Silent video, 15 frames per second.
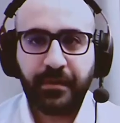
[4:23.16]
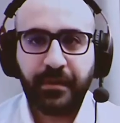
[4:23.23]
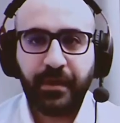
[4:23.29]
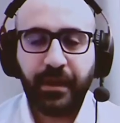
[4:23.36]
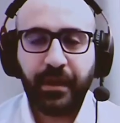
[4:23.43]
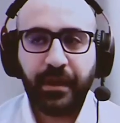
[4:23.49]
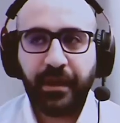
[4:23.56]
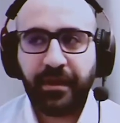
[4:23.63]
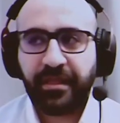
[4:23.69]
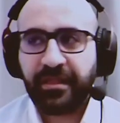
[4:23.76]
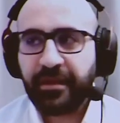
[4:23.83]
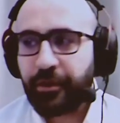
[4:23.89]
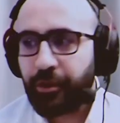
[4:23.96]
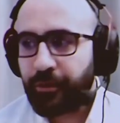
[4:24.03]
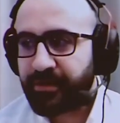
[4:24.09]
الايثيريوم
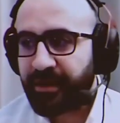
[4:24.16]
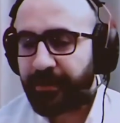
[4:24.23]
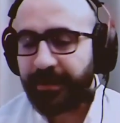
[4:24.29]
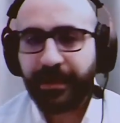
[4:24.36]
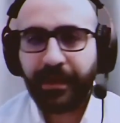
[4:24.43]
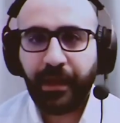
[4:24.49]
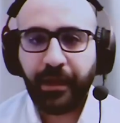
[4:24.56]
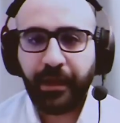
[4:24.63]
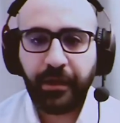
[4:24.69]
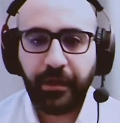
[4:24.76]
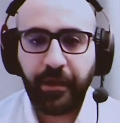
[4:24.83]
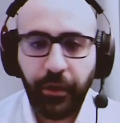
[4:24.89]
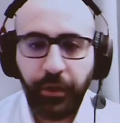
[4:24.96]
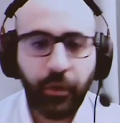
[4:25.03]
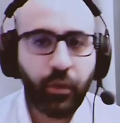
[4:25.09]
بطبيعه الحال لانه
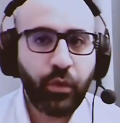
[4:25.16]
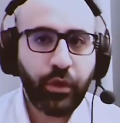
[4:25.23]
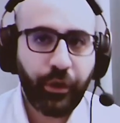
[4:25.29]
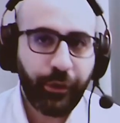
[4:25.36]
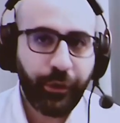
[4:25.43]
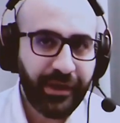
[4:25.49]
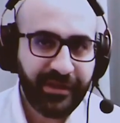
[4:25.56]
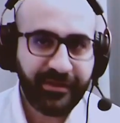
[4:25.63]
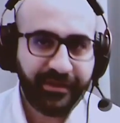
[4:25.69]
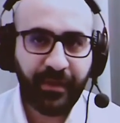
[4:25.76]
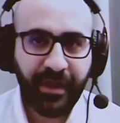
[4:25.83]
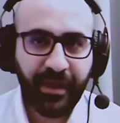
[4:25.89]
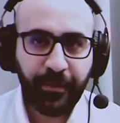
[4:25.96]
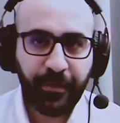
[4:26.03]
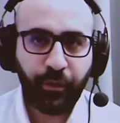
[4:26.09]
هو كورليتد مع
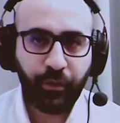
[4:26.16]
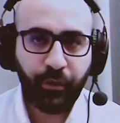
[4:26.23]
البيتكوين